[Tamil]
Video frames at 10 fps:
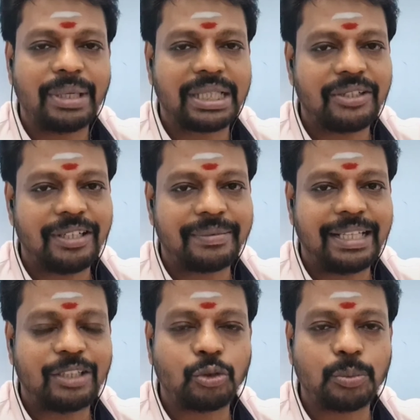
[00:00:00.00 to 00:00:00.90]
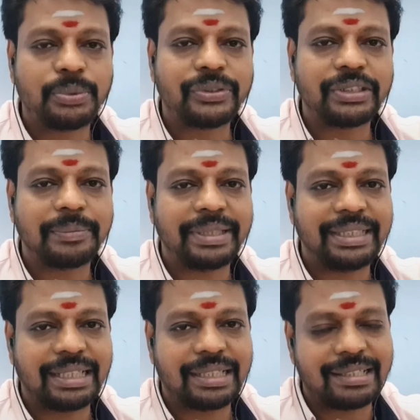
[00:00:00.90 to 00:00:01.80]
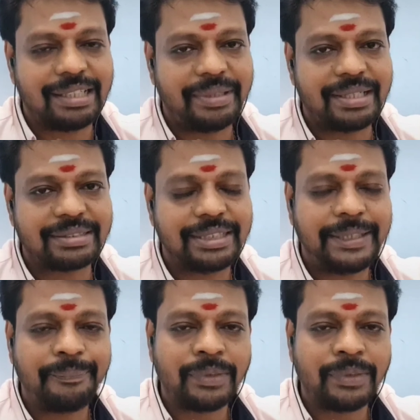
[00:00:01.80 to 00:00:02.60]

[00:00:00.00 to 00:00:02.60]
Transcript: பக்க விளைவு கிடையாது உப்பு வந்து பார்த்திங்கனாக்கா கிருமி நாசினி